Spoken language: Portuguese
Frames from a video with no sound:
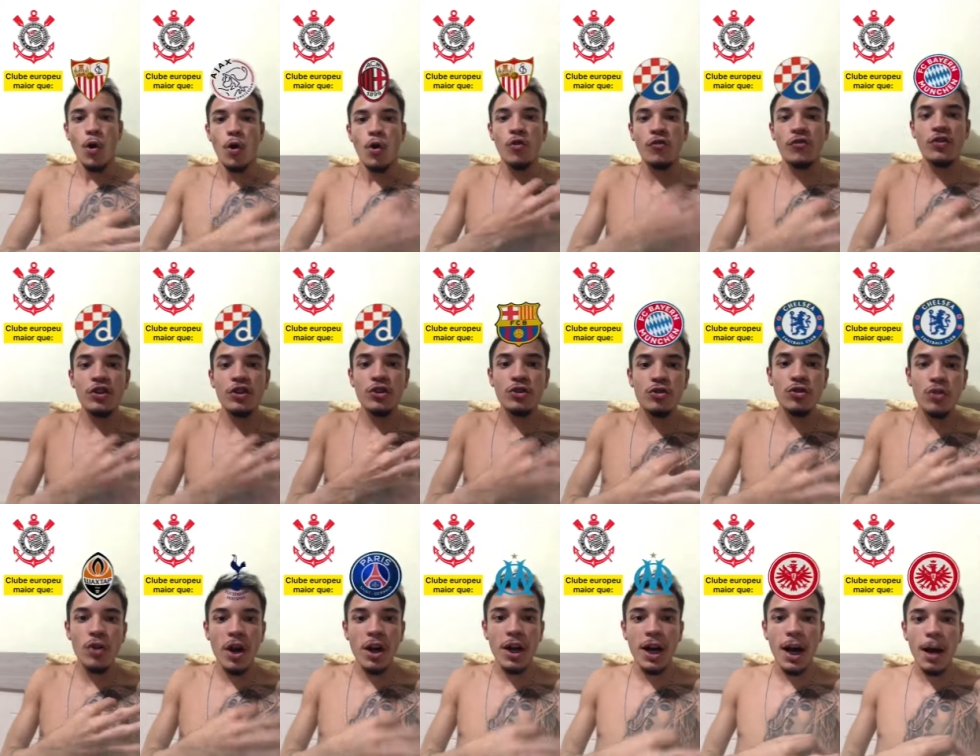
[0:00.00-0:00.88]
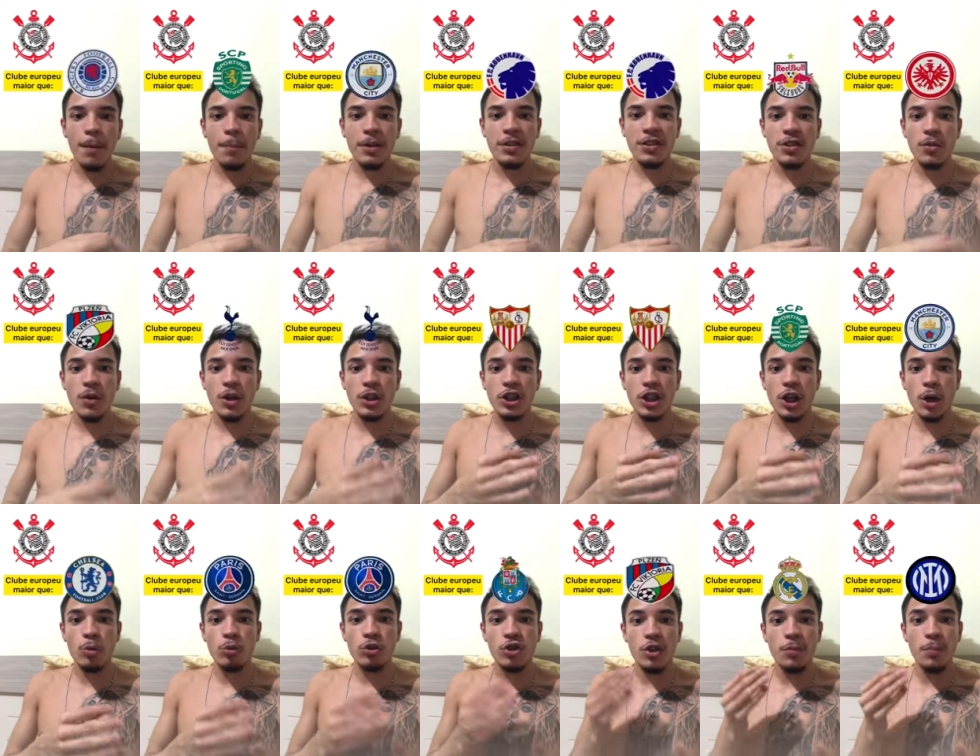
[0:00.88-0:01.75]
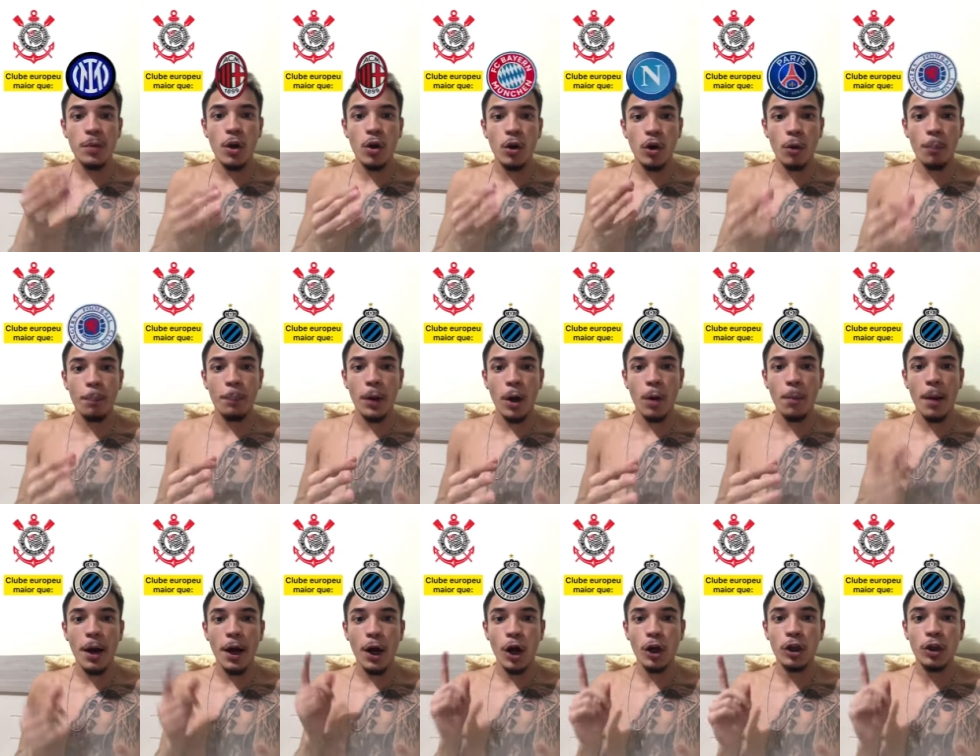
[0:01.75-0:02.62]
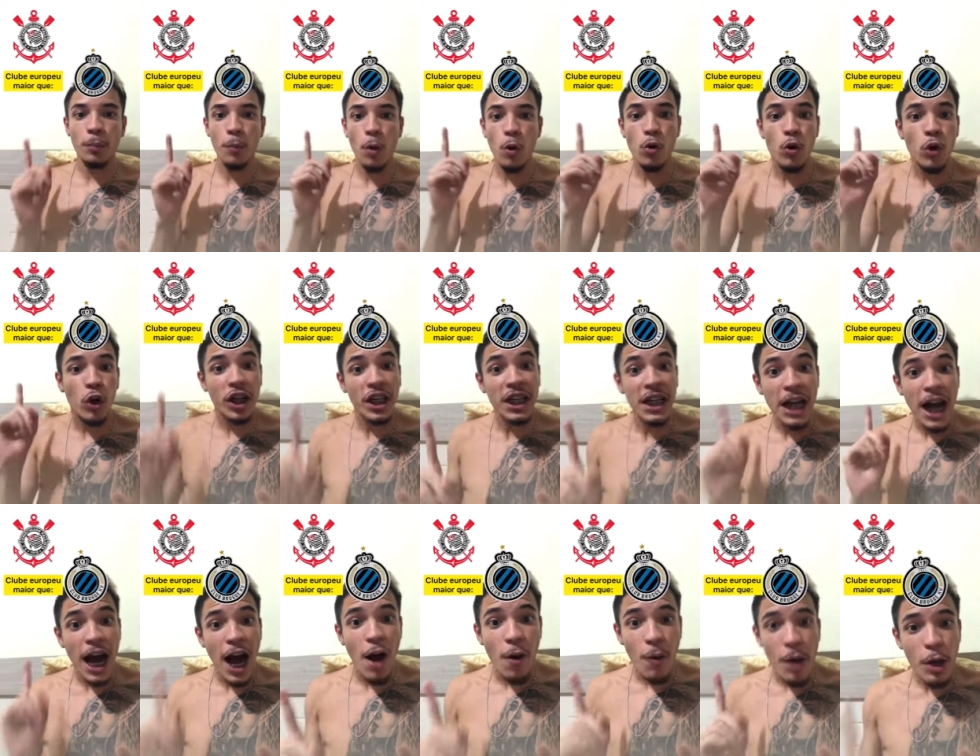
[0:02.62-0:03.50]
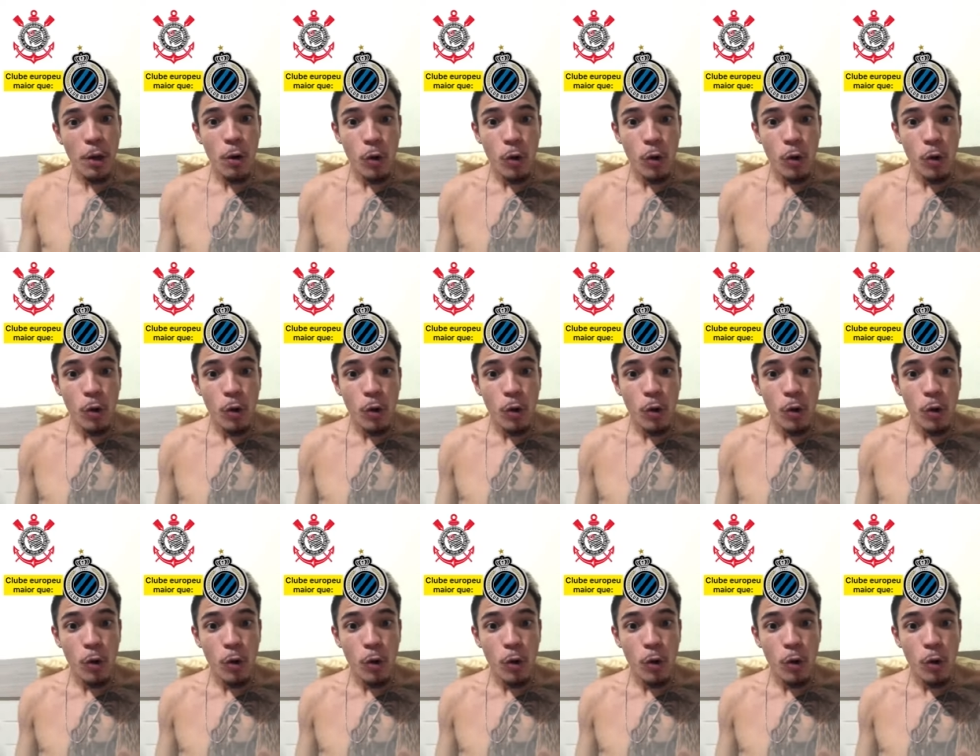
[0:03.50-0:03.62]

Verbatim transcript: O vídeo só acaba se eu achar um time europeu maior que meu Coringão, hein? O